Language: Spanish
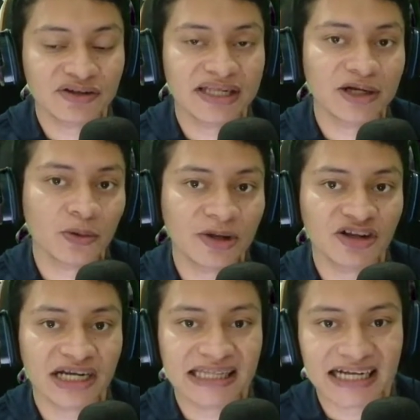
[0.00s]
Yo te
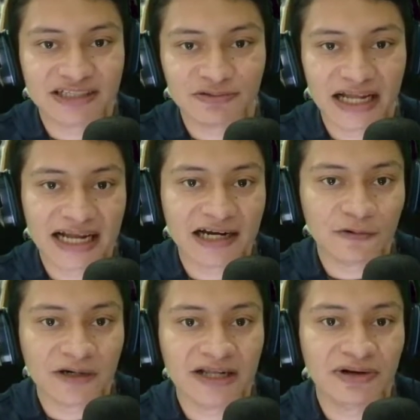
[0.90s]
recomiendo que tengas una
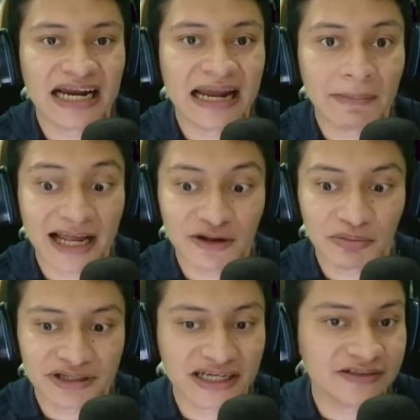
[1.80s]
calculadora a la
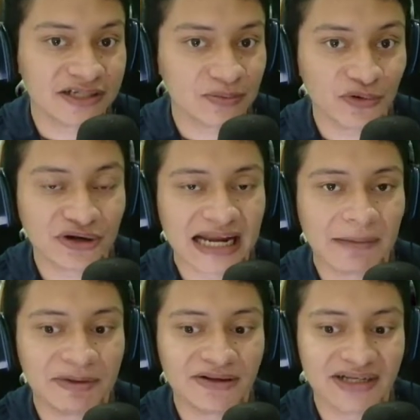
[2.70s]
mano porque esto es muy
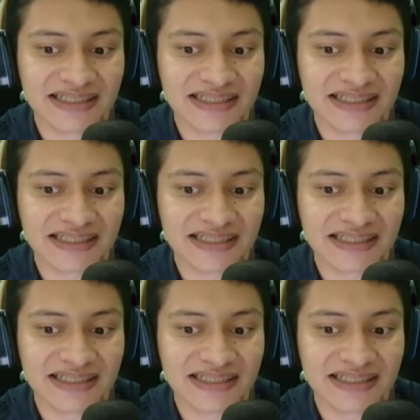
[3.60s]
rápido.